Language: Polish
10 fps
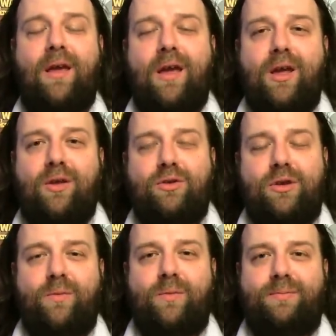I tu
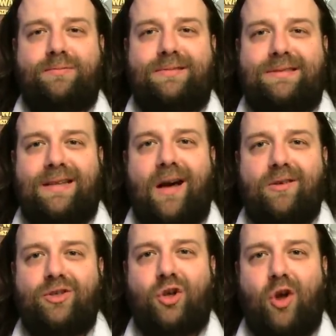się
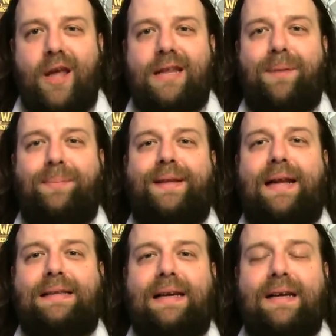zachodzi kolejne
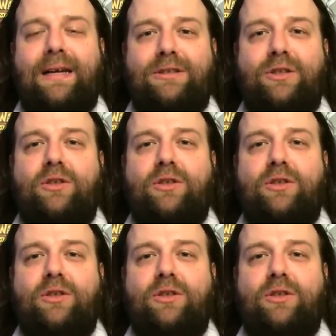pytanie. Co to